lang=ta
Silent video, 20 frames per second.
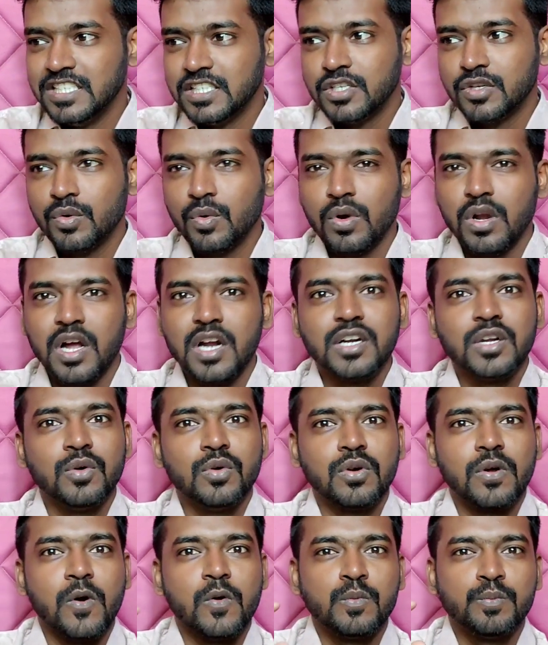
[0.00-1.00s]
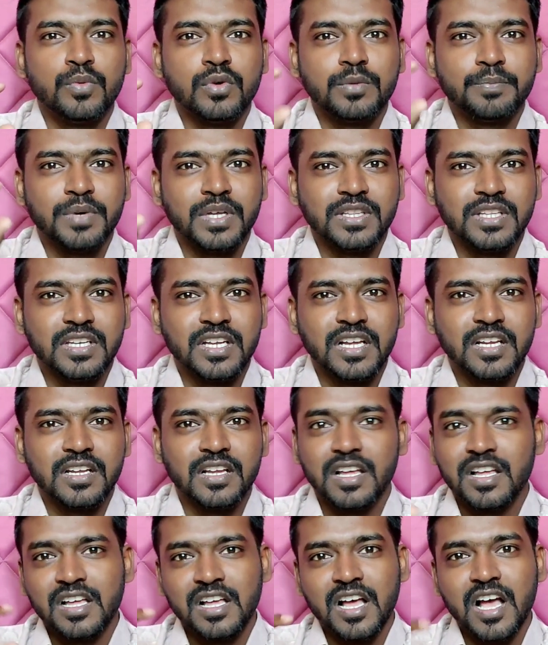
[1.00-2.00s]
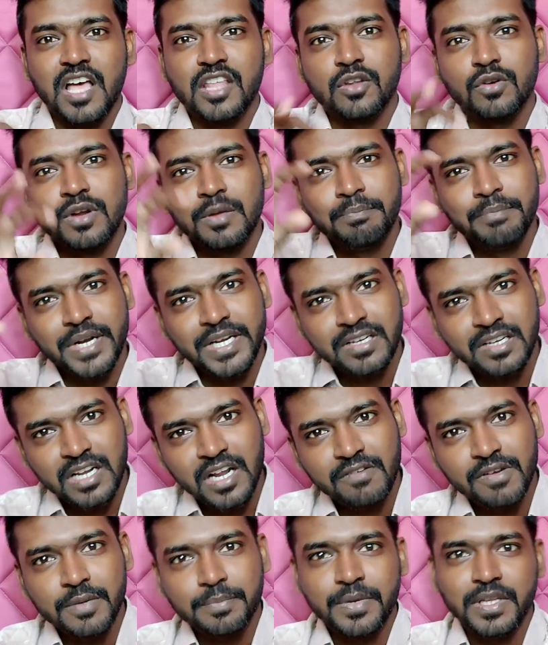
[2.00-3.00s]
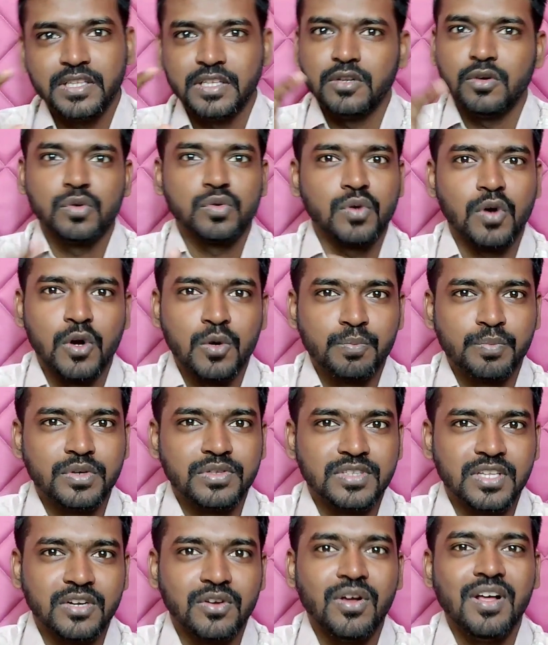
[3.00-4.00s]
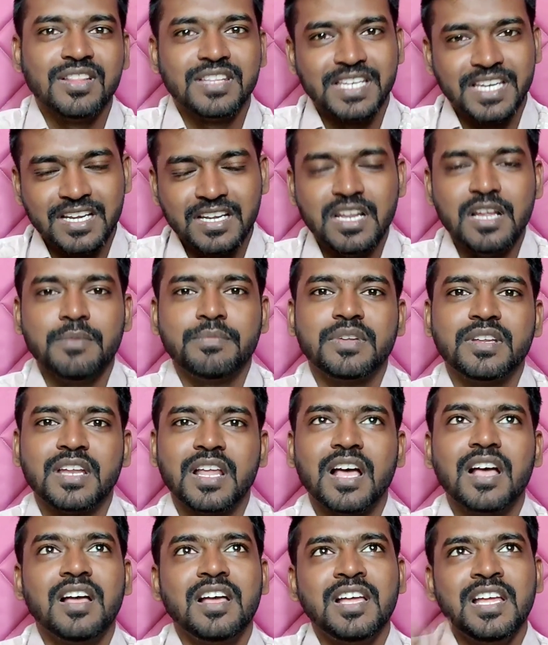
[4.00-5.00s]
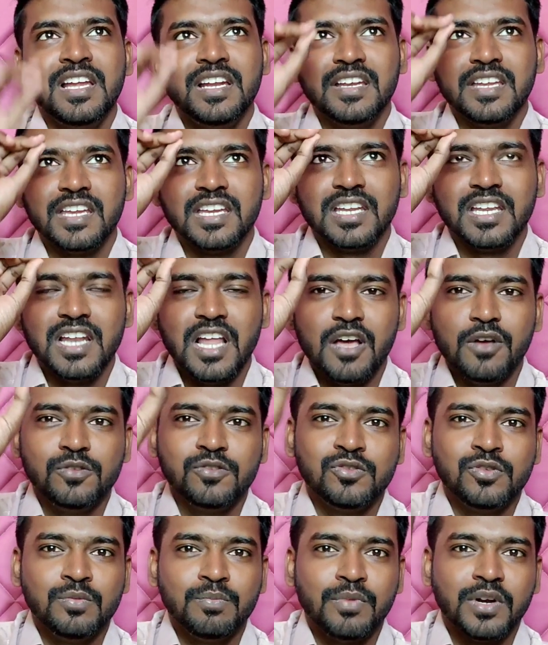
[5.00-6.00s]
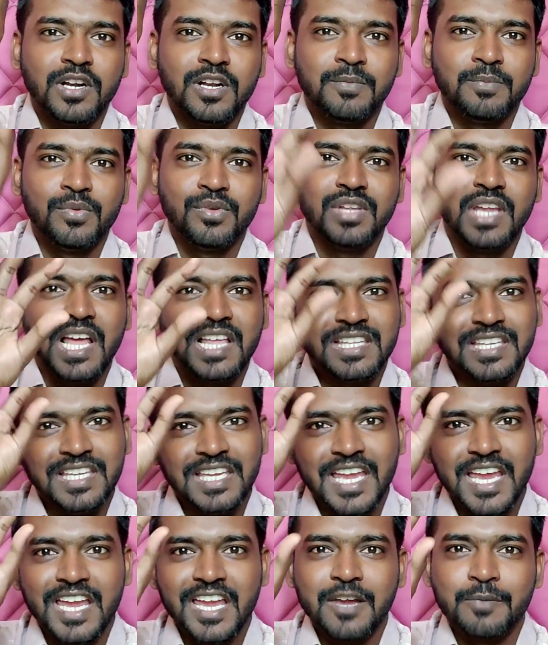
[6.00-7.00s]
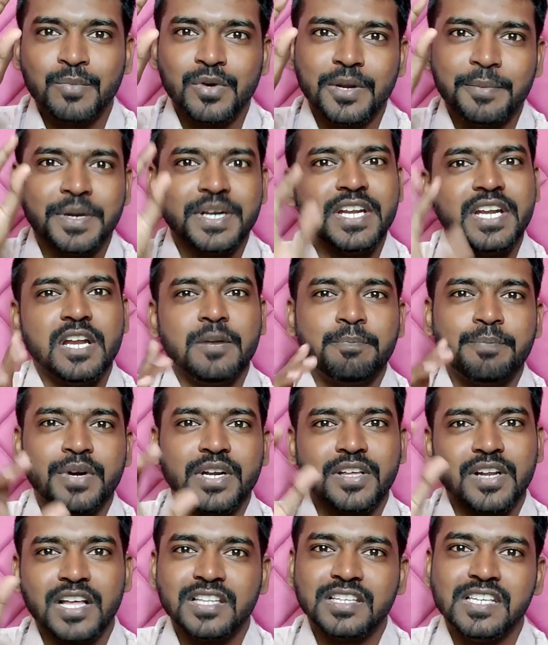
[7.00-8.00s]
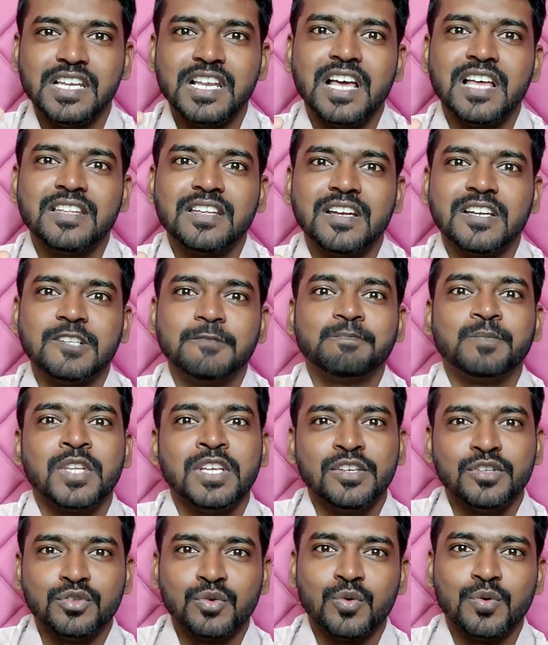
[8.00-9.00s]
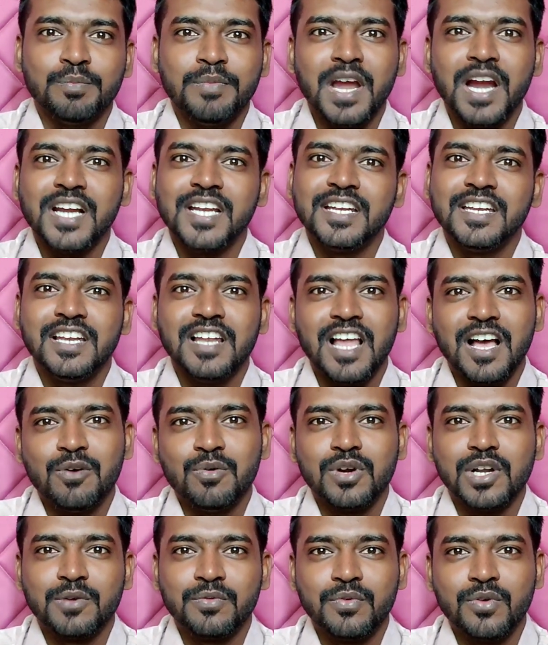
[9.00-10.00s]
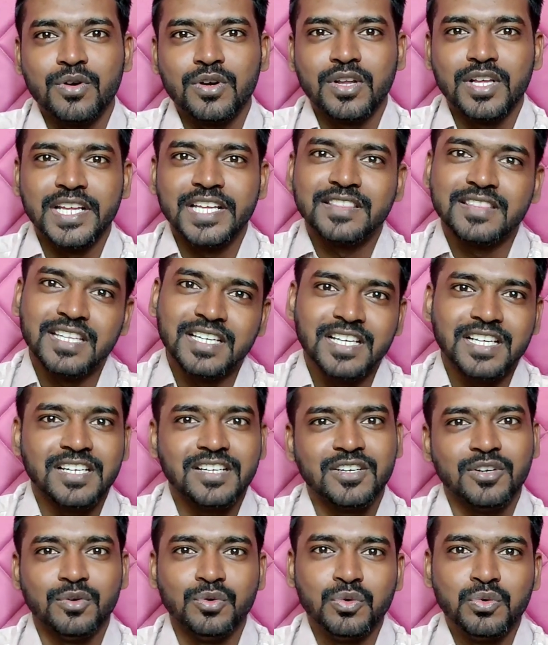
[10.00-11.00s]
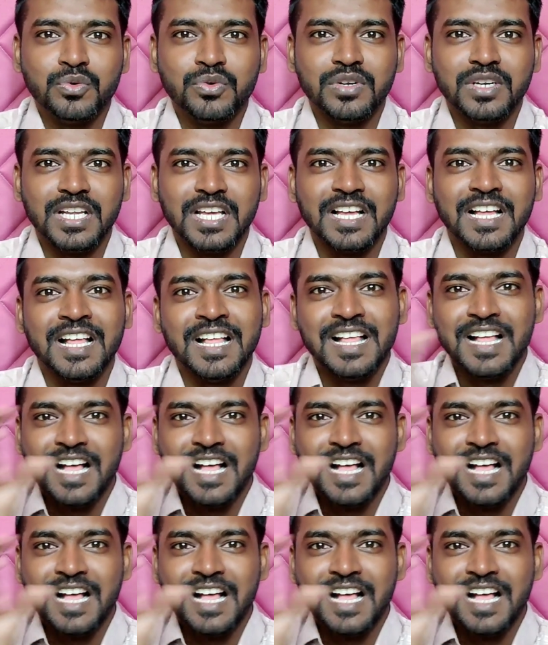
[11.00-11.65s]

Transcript: ஈக்குவலான ஒரு அவுட்புட் பார்த்தீங்கன்னா அதோட பெட்டராகவே பார்த்தீங்கன்னா ஒரு அவுட்புட் தரும் அது என்ன அப்படின்னா நீங்கள் நிலாவை ஜூம் பண்ணும் போதே அது ஏஐ மூலியமாக டிடெக்ட் பண்ணிவிடாது அது நிலா தானே ஸோ உண்மையான நிலாவோட ஃபோட்டோ எத்தனை இருக்குது கூகுளில்